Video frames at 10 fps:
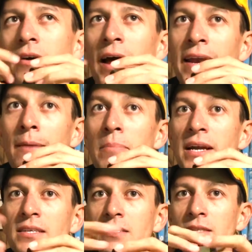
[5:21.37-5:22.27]
hay
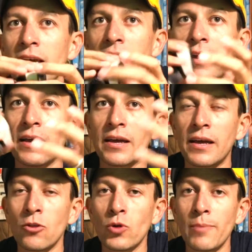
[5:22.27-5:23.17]
lámparas que,
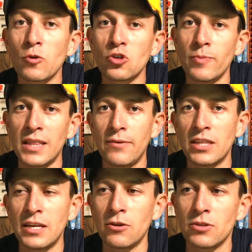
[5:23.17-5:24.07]
que duran mucho más la
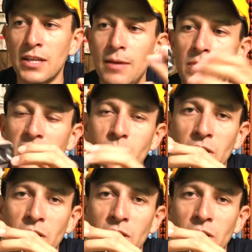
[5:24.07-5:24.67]
batería en otras lámparas.